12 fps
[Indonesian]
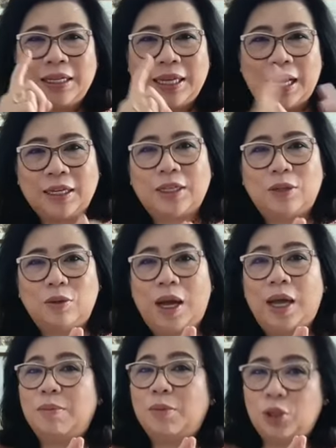Yang
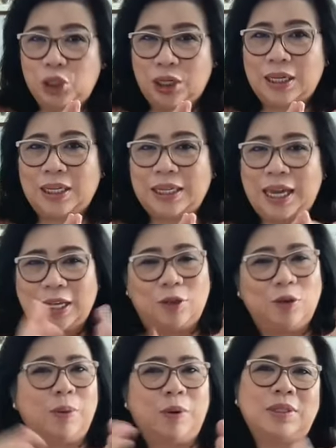kedua, emosionalnya
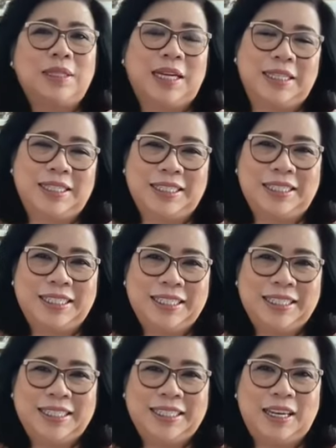itu proses.
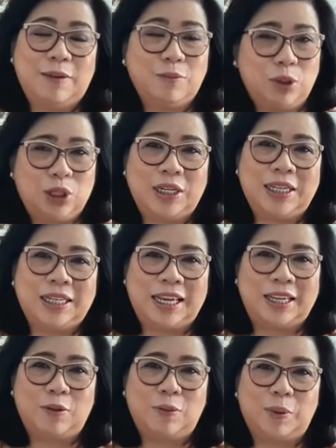
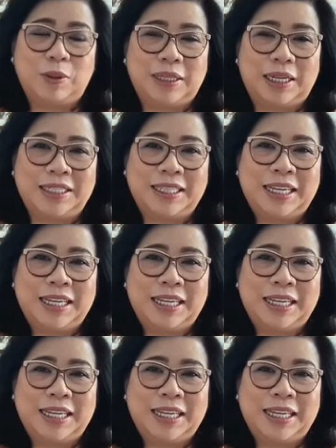Emosionalnya itu proses.